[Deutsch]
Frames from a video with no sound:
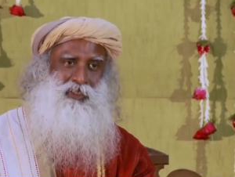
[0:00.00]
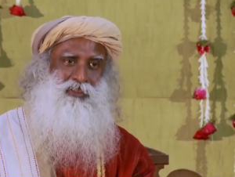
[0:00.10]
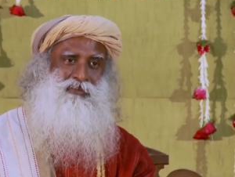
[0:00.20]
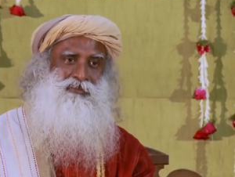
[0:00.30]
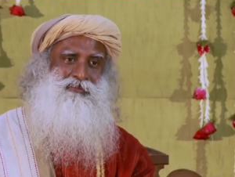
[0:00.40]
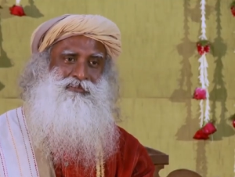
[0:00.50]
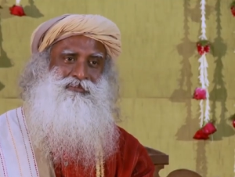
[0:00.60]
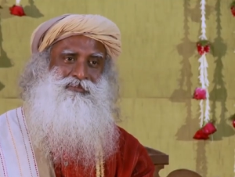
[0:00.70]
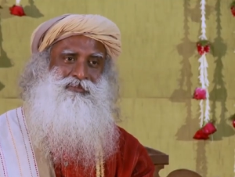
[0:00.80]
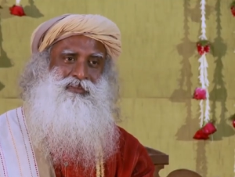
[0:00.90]

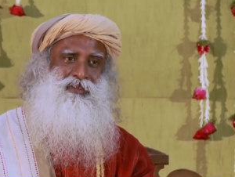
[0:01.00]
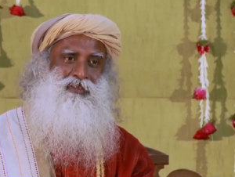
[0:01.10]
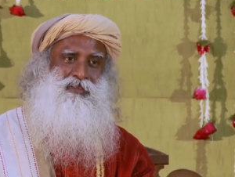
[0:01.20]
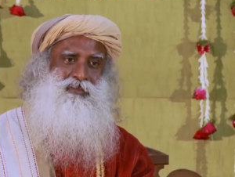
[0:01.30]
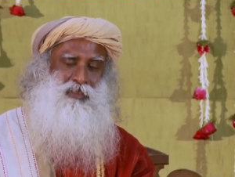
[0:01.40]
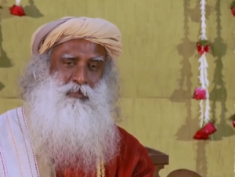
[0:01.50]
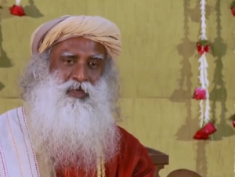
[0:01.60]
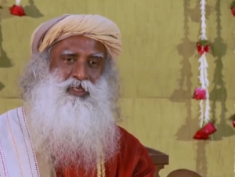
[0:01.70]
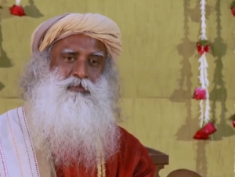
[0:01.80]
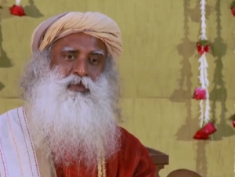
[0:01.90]
Wirklich.
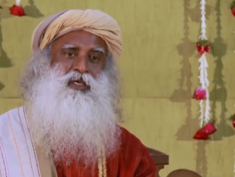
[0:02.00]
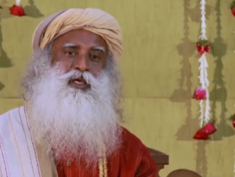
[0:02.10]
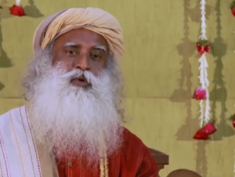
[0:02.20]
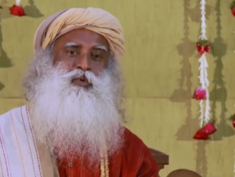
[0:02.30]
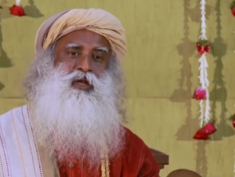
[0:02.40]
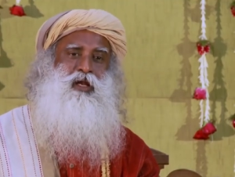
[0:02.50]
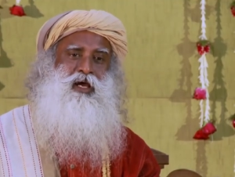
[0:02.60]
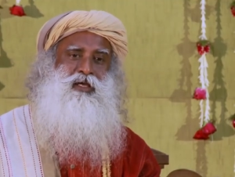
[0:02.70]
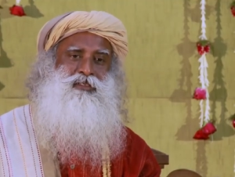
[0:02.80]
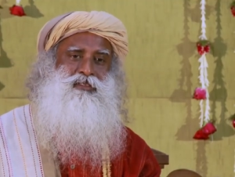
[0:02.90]
Jemand lässt dich
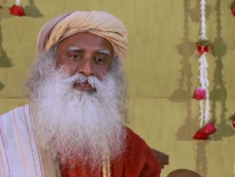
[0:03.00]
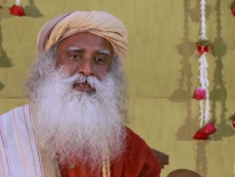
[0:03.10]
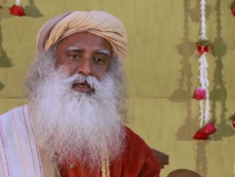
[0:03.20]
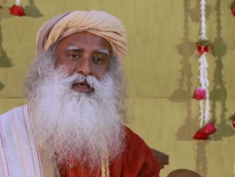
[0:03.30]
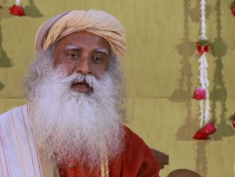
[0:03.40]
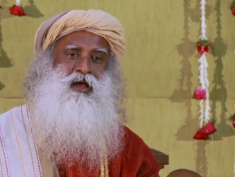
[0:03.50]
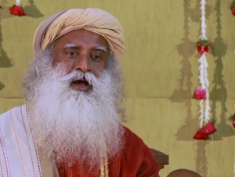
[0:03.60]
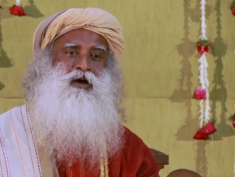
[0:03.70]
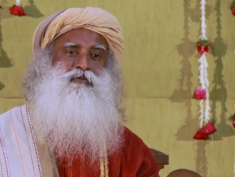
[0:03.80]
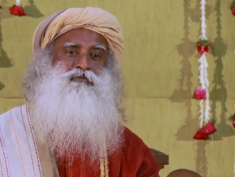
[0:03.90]
erkennen,
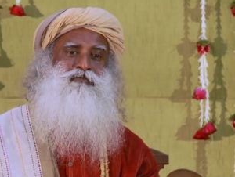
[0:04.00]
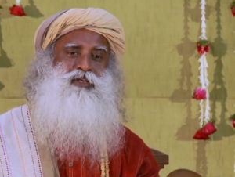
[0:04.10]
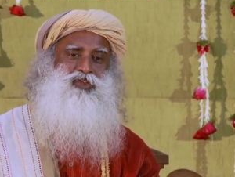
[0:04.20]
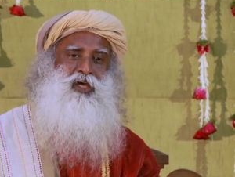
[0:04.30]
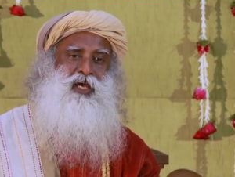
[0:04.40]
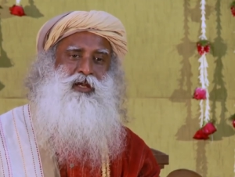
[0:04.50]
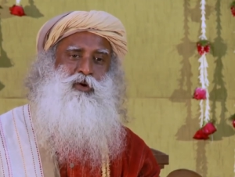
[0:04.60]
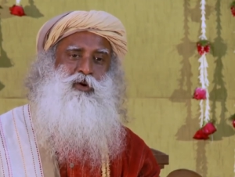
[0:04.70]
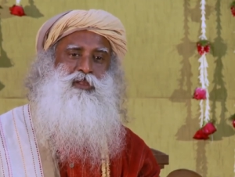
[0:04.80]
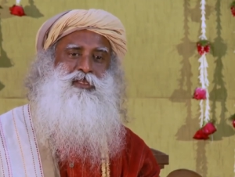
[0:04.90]
wie
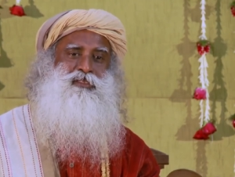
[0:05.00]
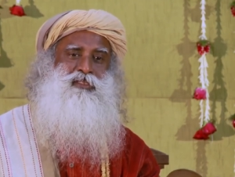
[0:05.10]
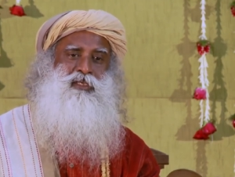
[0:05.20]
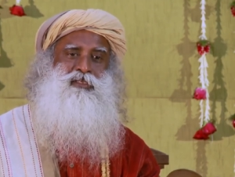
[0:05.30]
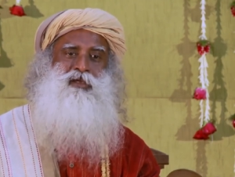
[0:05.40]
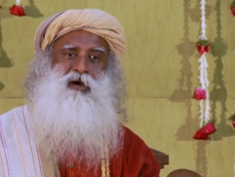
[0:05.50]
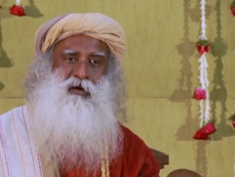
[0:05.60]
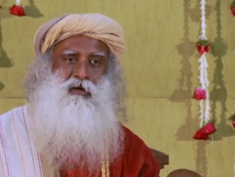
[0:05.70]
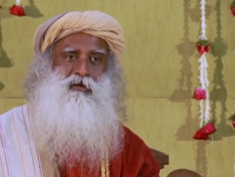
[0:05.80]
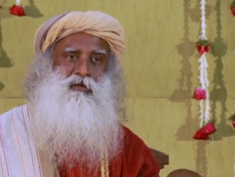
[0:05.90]
zerbrechlich all diese Dinge
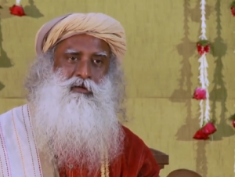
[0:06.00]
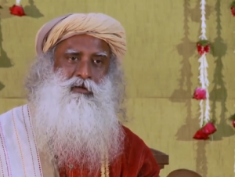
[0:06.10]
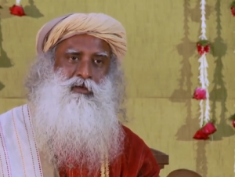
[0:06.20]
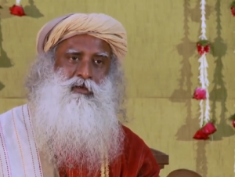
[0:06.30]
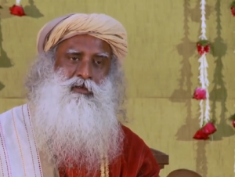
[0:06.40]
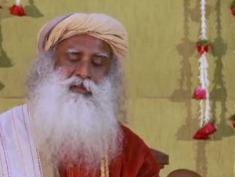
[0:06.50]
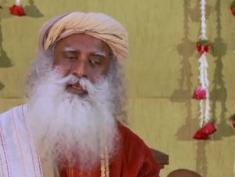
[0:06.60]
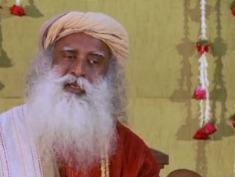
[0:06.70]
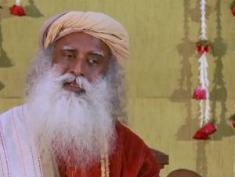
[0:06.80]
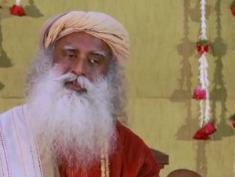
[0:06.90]
sind.
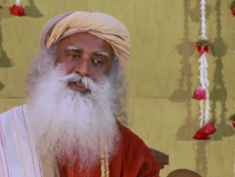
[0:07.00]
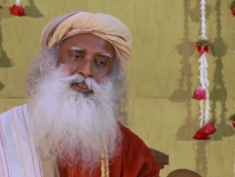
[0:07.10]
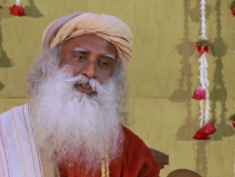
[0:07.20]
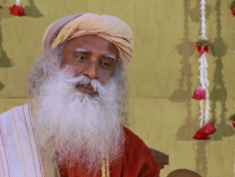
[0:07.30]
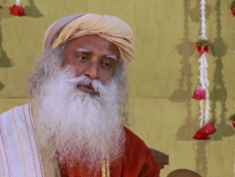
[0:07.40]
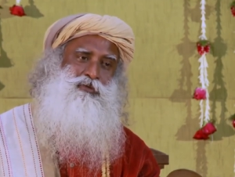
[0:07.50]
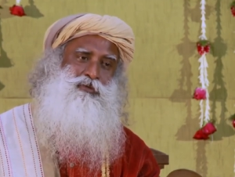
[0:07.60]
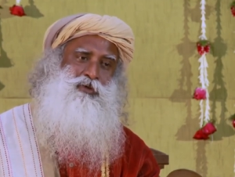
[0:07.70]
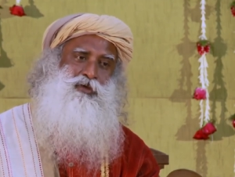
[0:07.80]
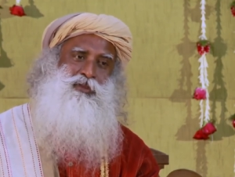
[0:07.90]
Sie können dich
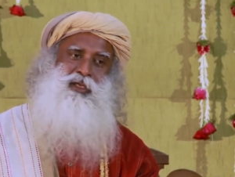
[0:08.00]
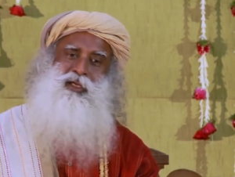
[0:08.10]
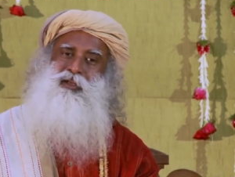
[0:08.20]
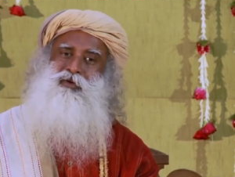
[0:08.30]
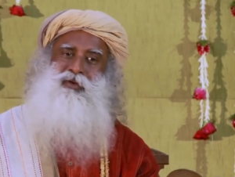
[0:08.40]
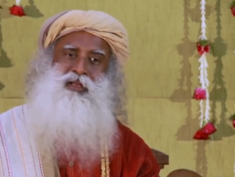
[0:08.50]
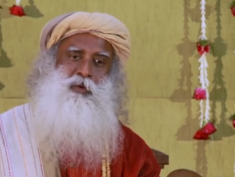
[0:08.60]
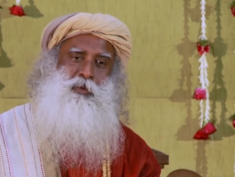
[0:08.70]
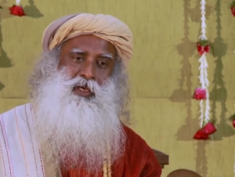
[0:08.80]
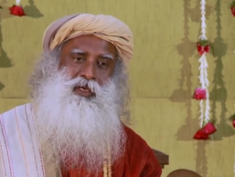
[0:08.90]
betrügen, sie können
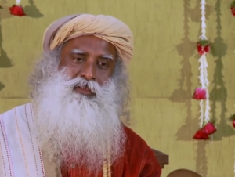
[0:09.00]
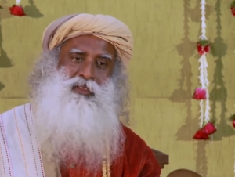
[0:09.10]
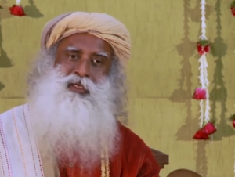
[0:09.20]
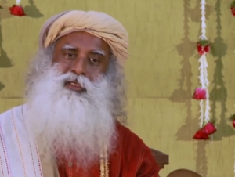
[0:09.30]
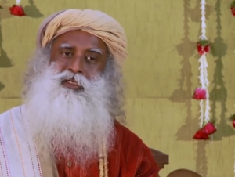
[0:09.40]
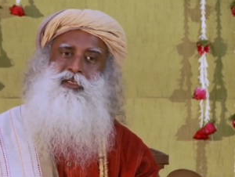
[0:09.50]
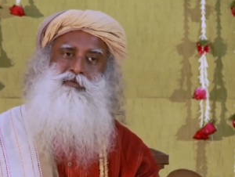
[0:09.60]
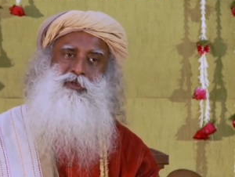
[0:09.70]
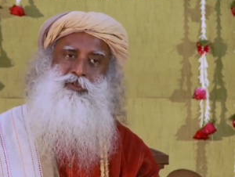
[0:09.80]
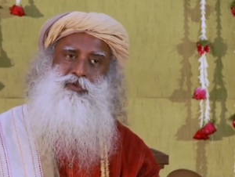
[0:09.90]
weglaufen, sie
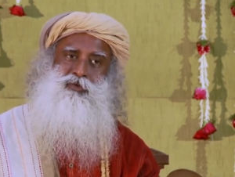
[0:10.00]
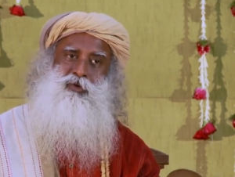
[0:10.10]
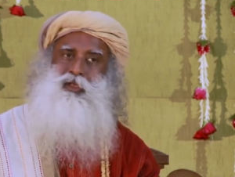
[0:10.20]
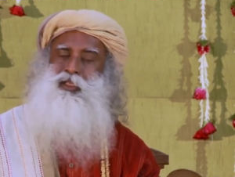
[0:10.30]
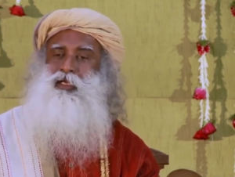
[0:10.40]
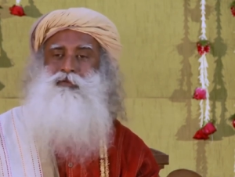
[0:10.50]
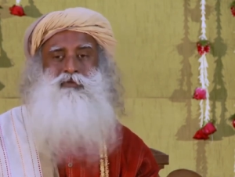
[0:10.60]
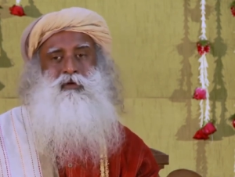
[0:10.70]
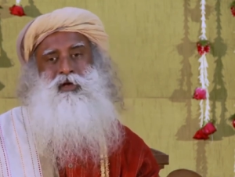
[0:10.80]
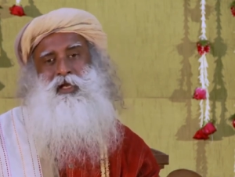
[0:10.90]
können sich von dir scheiden